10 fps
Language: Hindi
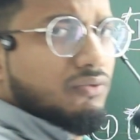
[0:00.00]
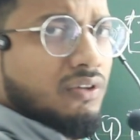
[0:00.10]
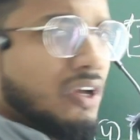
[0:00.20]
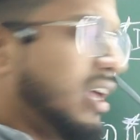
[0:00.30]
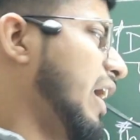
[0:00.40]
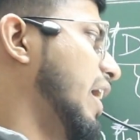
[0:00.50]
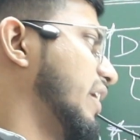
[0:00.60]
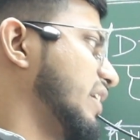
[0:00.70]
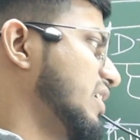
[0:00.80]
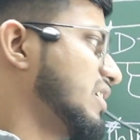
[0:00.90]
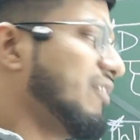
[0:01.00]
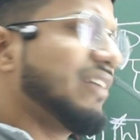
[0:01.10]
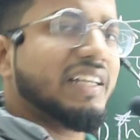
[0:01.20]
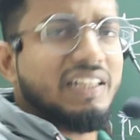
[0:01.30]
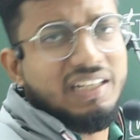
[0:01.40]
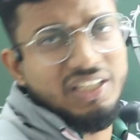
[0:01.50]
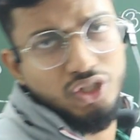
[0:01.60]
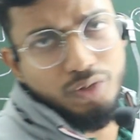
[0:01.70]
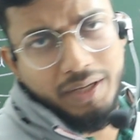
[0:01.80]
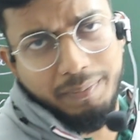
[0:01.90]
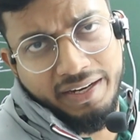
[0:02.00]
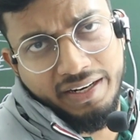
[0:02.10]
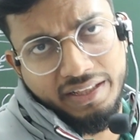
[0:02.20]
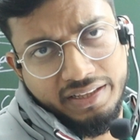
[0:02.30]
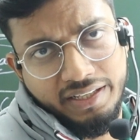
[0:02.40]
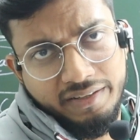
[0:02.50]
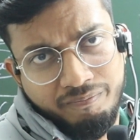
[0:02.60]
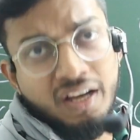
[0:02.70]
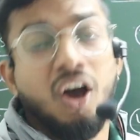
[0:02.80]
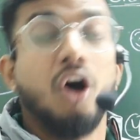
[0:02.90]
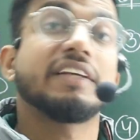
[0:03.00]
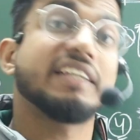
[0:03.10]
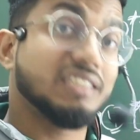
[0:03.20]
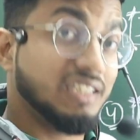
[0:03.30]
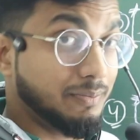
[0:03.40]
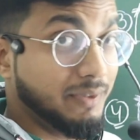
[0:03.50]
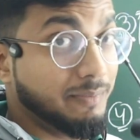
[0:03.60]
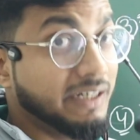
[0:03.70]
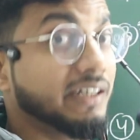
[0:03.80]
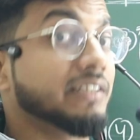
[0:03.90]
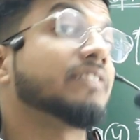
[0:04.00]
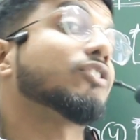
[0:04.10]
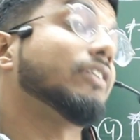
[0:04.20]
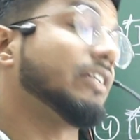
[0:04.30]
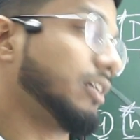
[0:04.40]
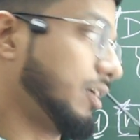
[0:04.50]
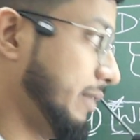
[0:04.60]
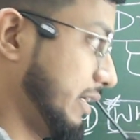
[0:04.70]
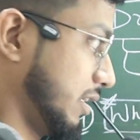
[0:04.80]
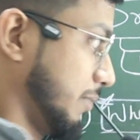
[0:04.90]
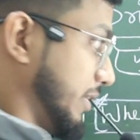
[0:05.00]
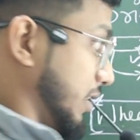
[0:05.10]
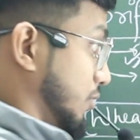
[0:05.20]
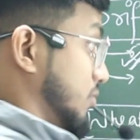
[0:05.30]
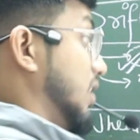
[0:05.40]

बताओ रजिस्टिविटी कितनी चीजों पर डिपेंड करती है और किस किस पे डिपेंड करती है चलो नीचे कमेंट करके पता करो